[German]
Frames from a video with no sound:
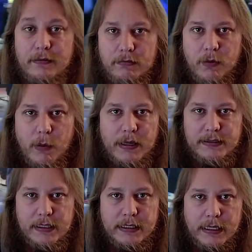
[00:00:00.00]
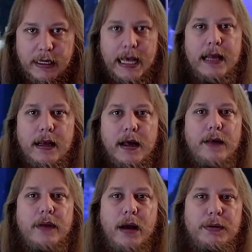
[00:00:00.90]
wo man sich nicht erklären
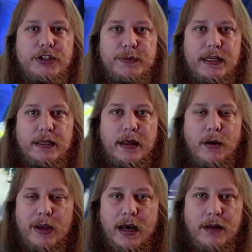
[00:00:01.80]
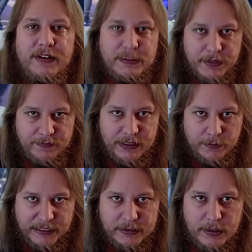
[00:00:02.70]
kann, aber ist mir dann auch egal, wenn es mir dann wieder
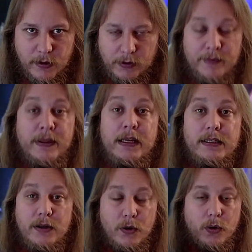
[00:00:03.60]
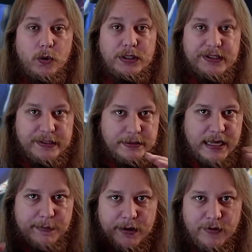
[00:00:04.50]
besser geht. So kurz
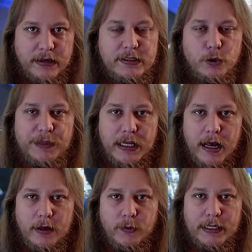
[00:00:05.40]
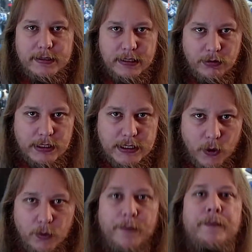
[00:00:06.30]
zusammengefasst zu meiner aktuellen
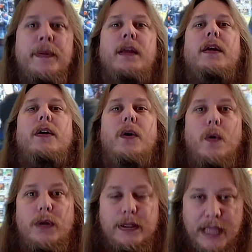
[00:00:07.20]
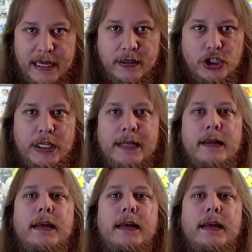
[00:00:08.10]
Situation. Und an dieser Stelle